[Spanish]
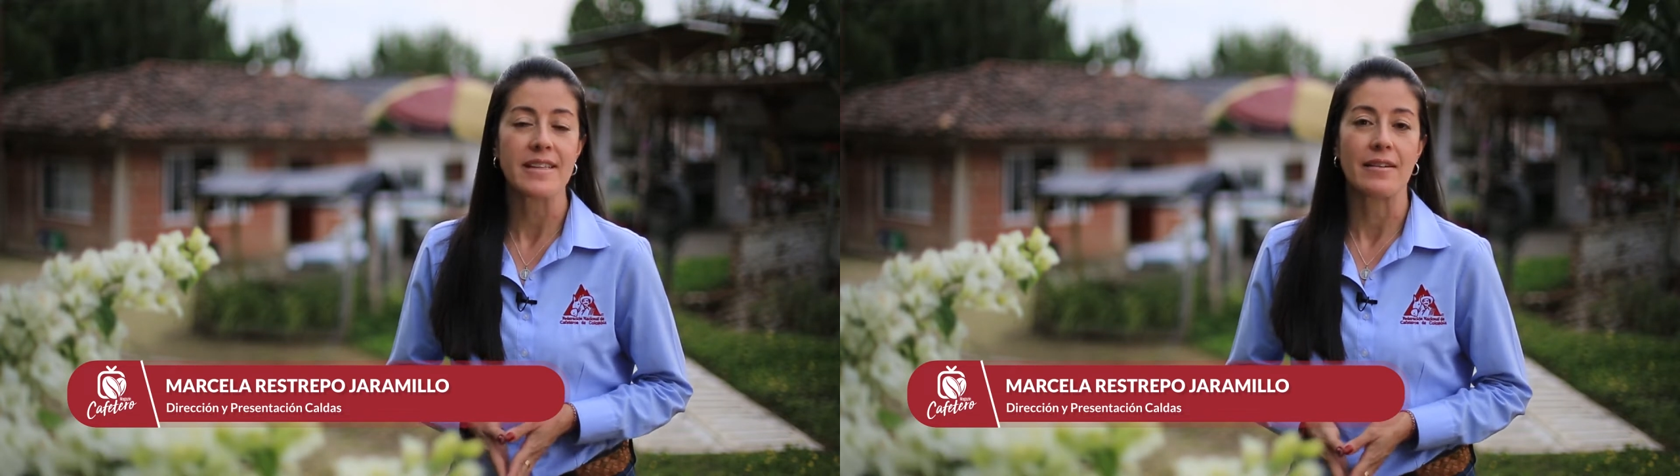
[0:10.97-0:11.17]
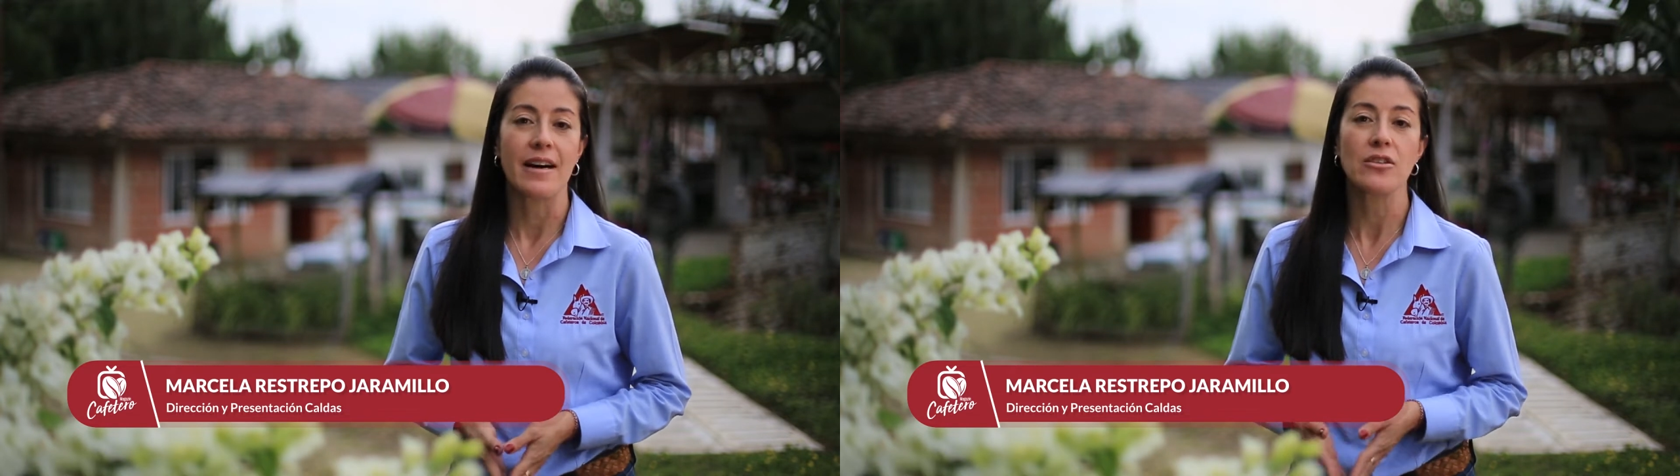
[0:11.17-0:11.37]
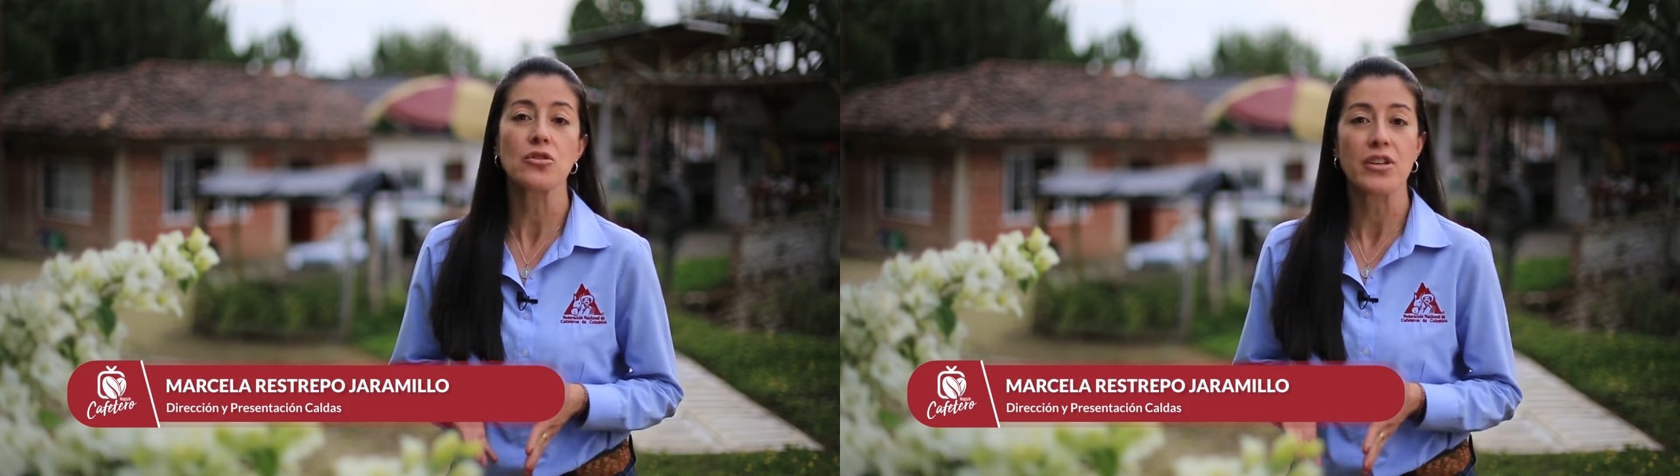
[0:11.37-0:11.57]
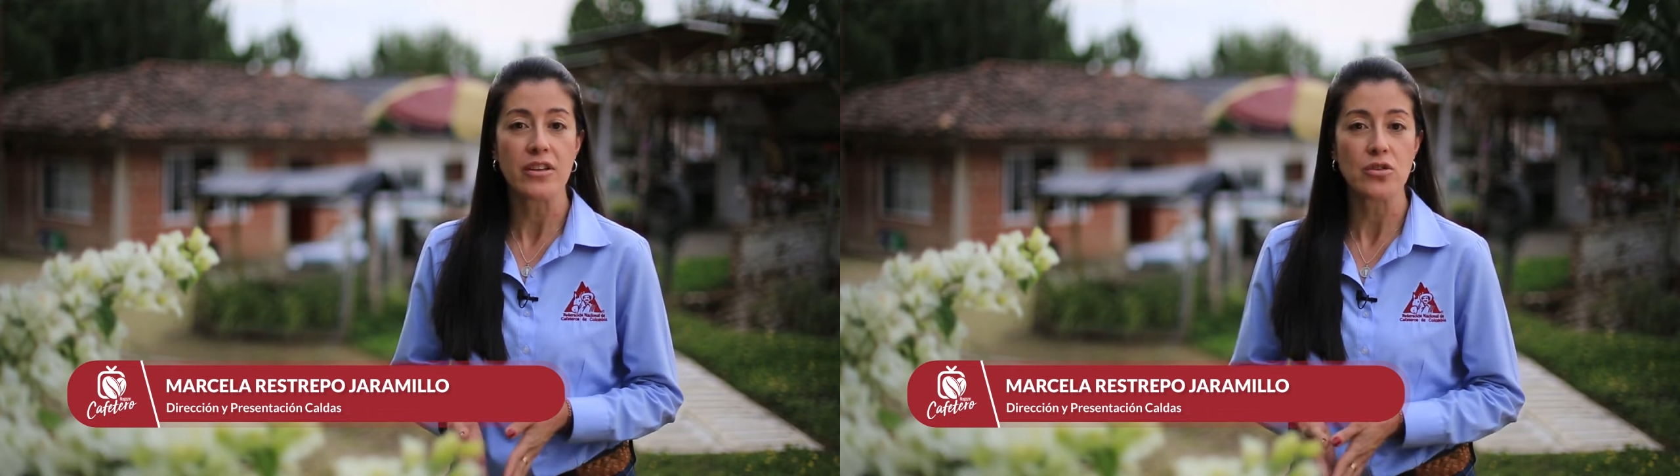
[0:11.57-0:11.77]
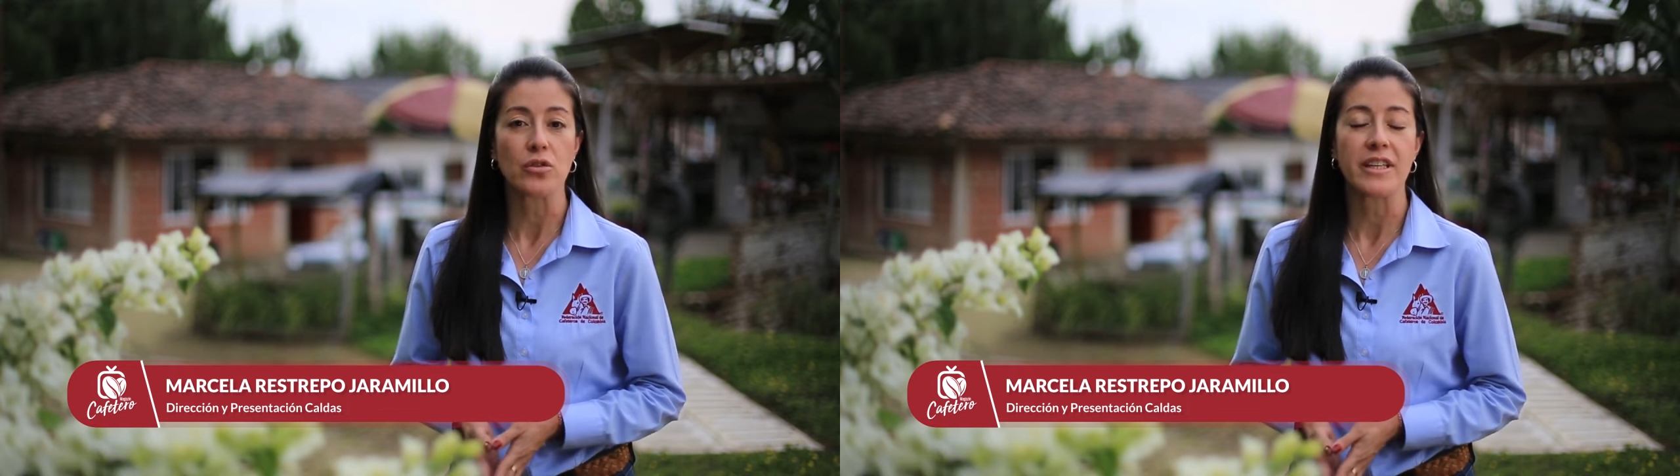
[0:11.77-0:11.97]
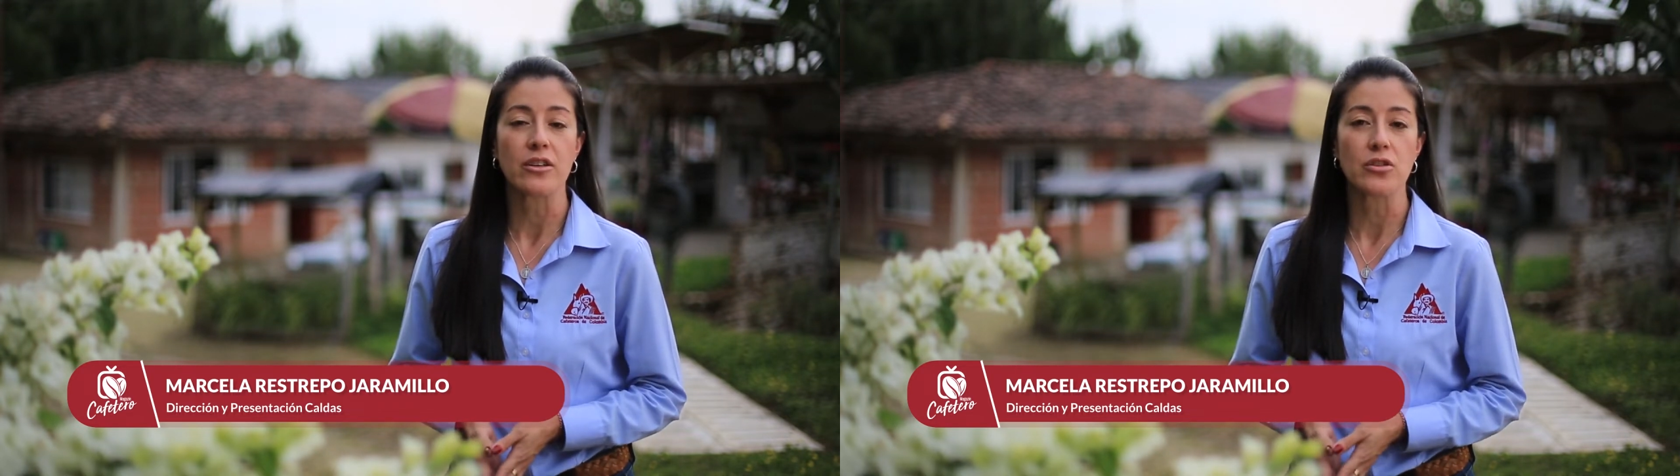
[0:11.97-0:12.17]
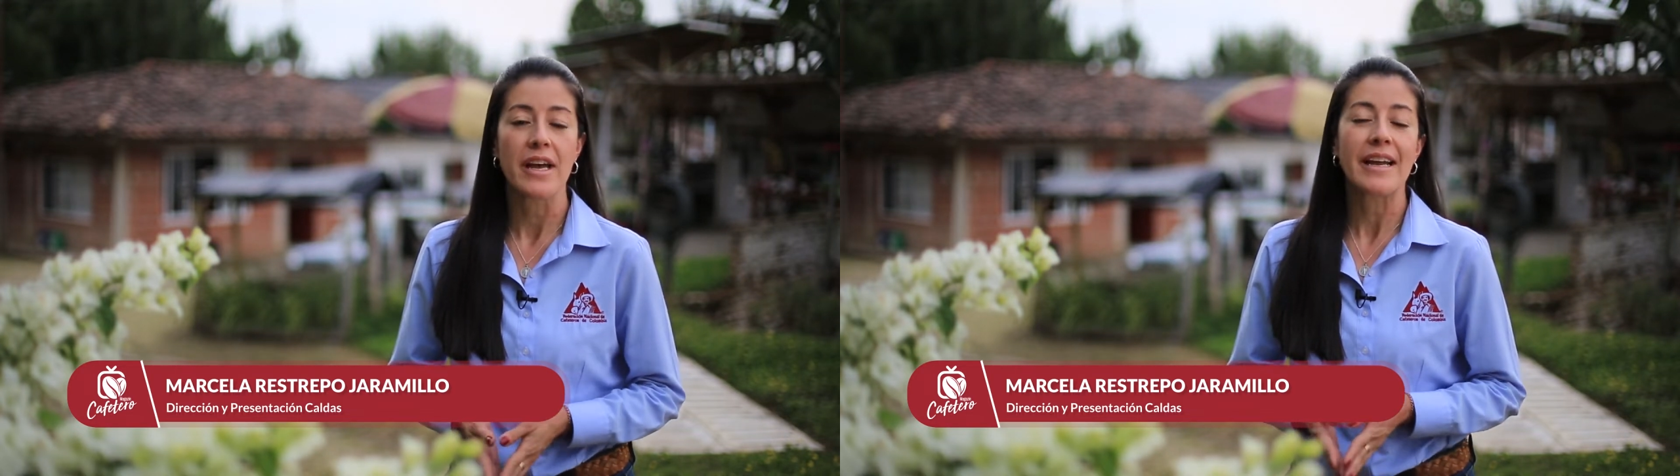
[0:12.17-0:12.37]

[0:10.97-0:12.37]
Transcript: lavados y exóticos